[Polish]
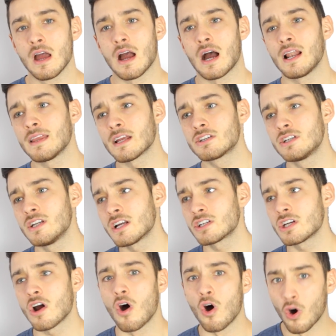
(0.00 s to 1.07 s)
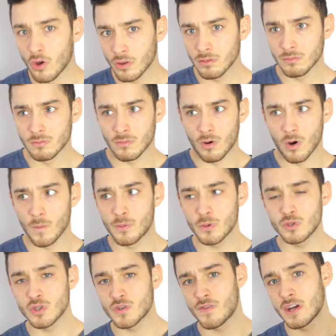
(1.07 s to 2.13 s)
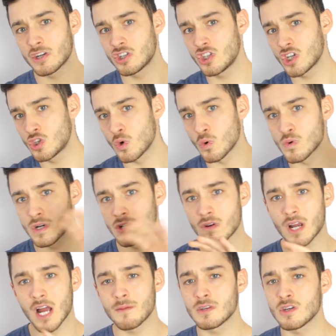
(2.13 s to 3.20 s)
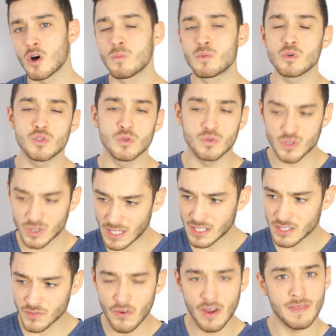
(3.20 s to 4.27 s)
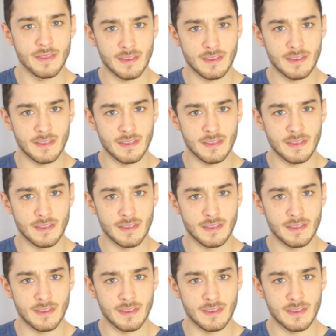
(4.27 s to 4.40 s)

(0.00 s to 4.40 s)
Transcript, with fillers: ale tak czy inaczej on obrócił swoje życie do góry nogami, obrócił ten swoje,